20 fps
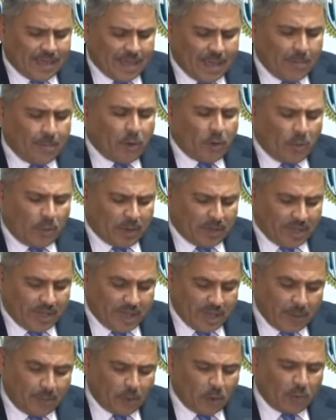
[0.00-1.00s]
quien,
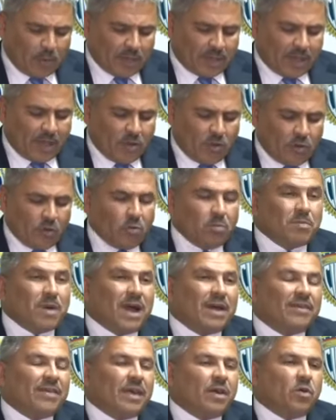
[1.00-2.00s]
es propietario de un
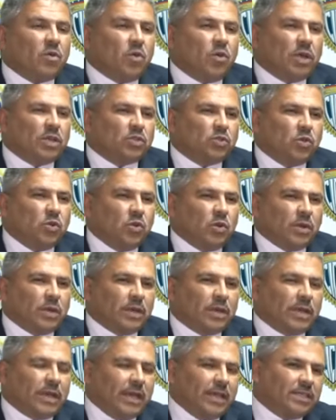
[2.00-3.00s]
Mazda color azul,
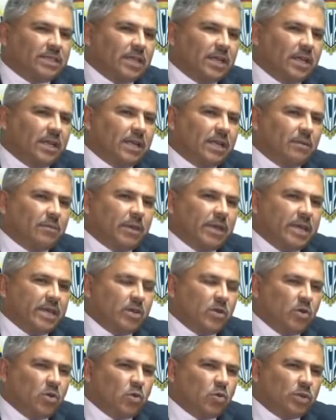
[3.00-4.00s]
que es el
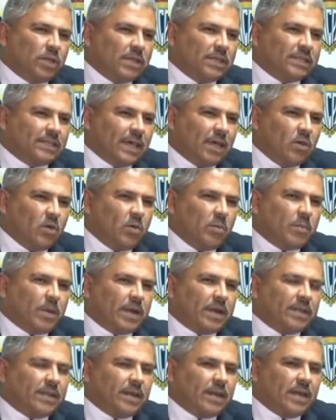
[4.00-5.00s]
vehículo utilizado
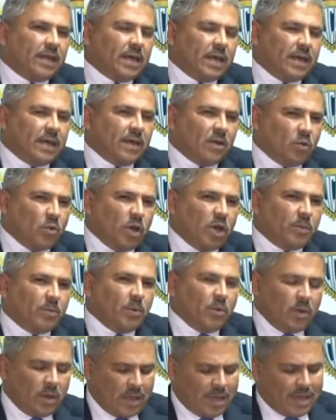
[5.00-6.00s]
para trasladar el
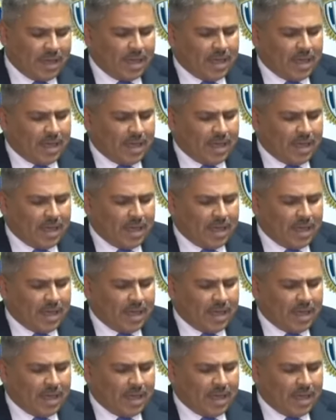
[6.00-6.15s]
cuerpo